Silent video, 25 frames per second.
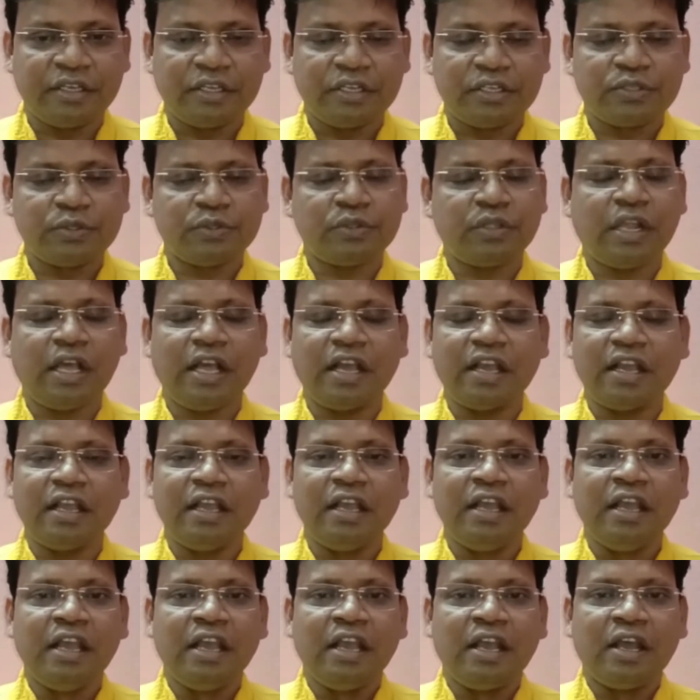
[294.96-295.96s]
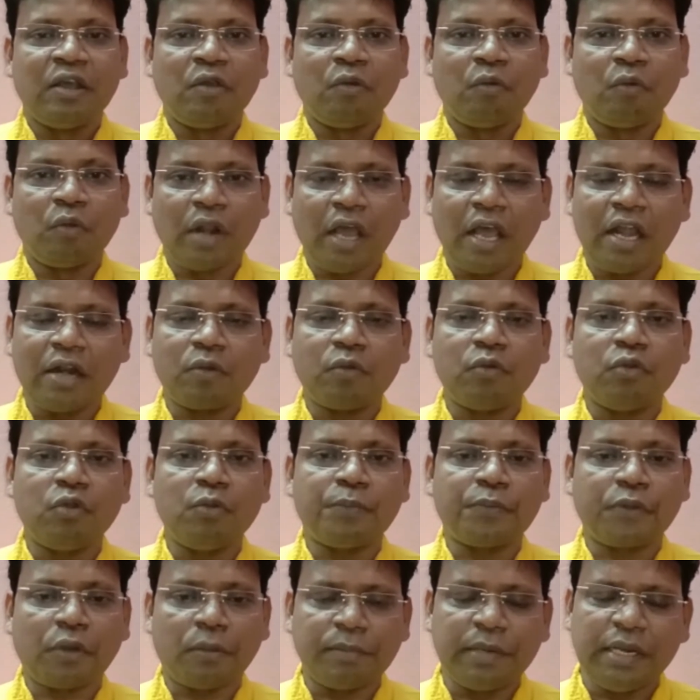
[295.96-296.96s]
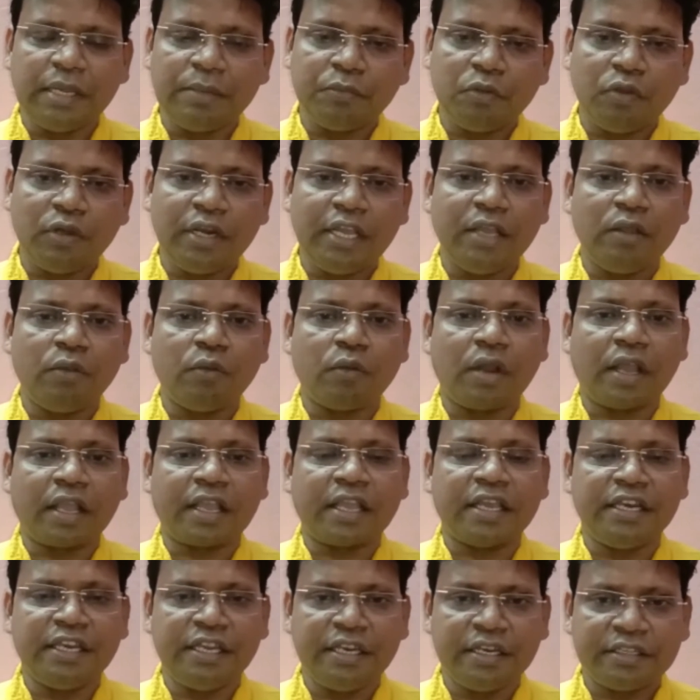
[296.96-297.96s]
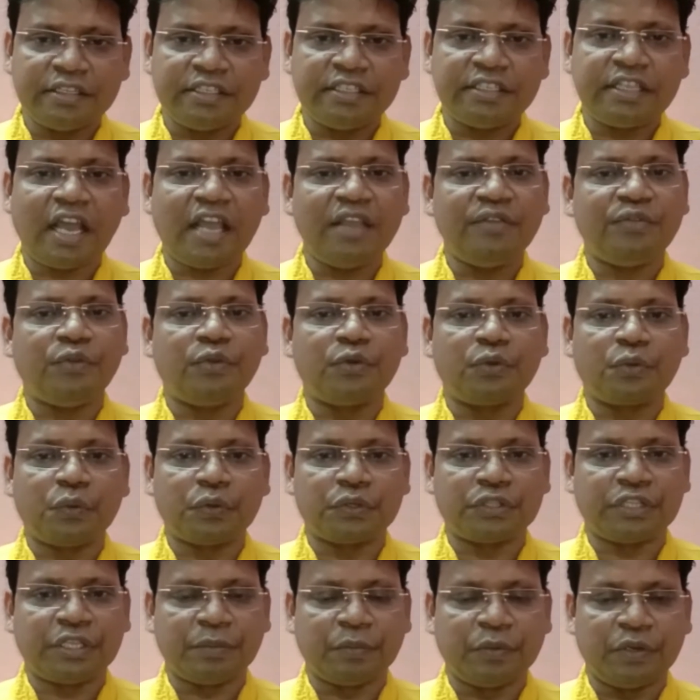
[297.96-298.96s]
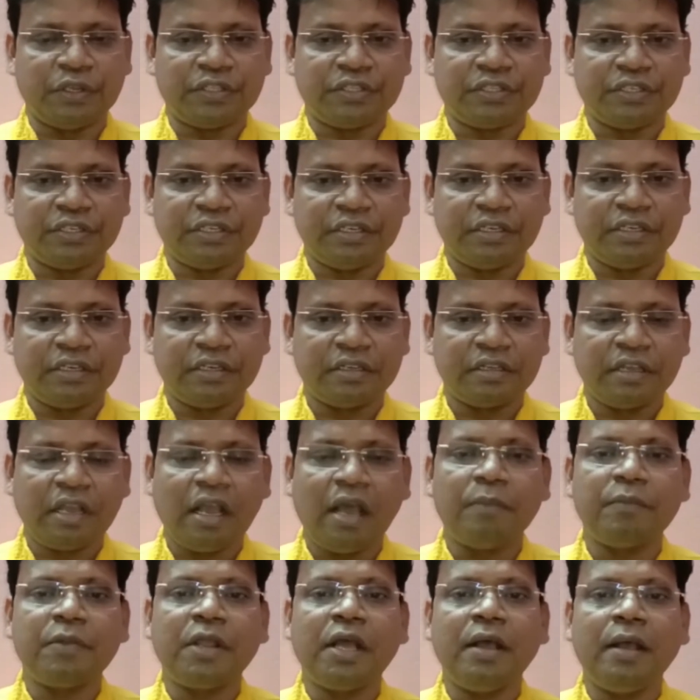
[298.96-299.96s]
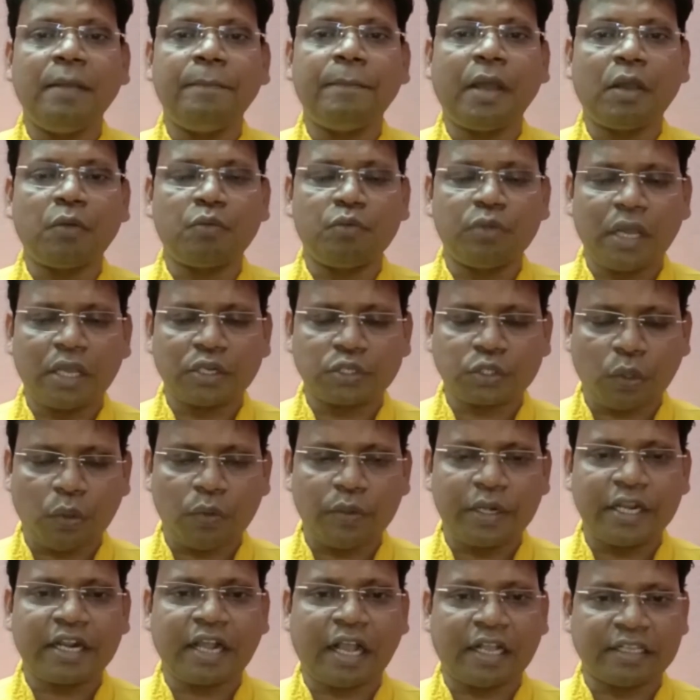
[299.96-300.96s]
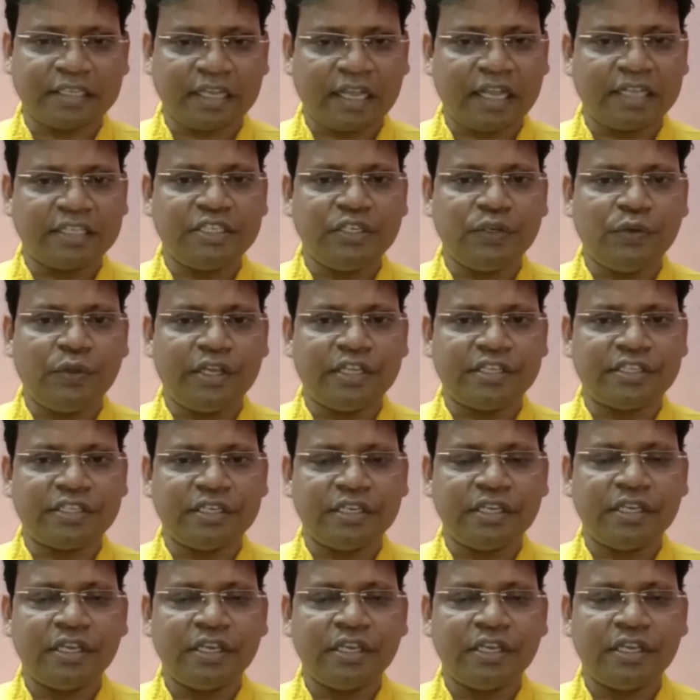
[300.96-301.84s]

সুতরাং ওনার কোনো প্রবলেম হলে ওনাকে নির্দ্বিধায় ফোন করতে বলেছি আমরা বাঁকুড়া শহরের কাছাকাছি রয়েছি